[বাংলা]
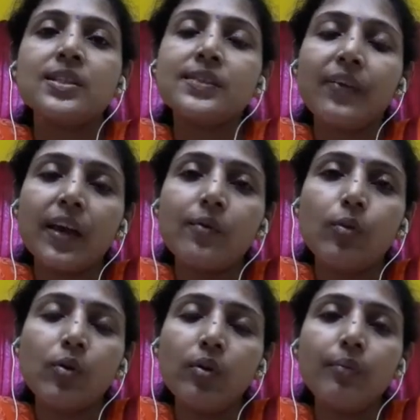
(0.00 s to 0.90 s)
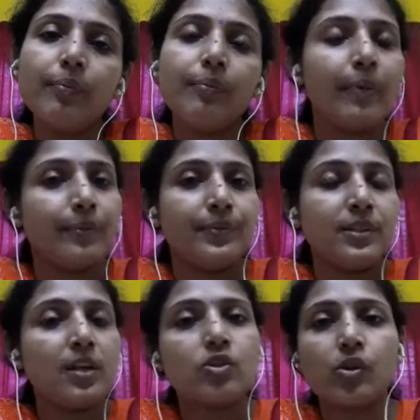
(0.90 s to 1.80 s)
স্পেগমো
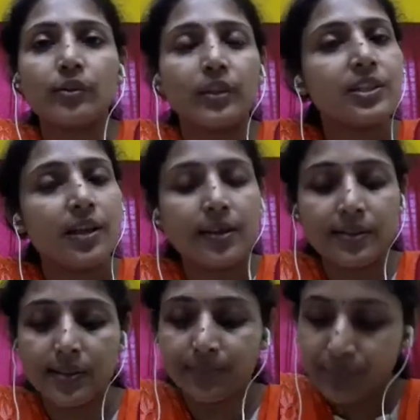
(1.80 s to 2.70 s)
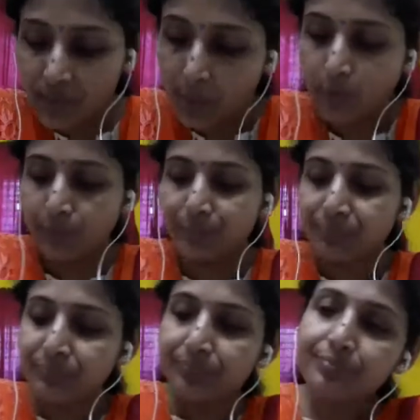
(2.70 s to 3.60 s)
ম্যাগনিটার যন্ত্রের সাহায্যে কেমন
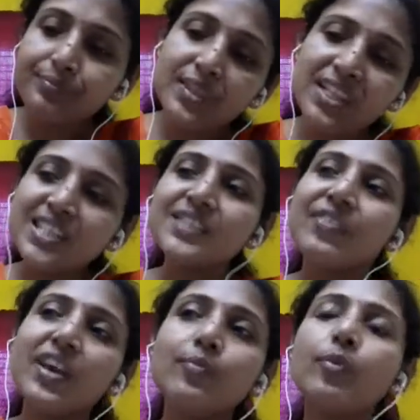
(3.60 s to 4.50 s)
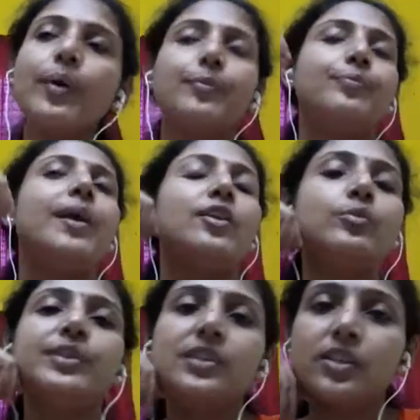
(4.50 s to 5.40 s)
পিকমো
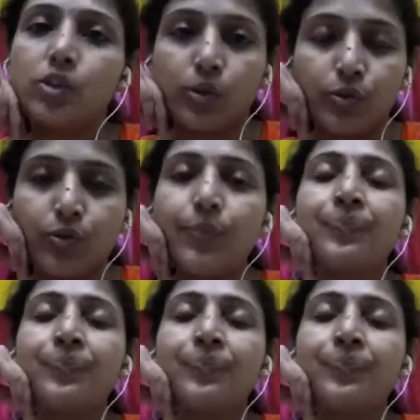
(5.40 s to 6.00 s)
ম্যানোমিটার যন্ত্র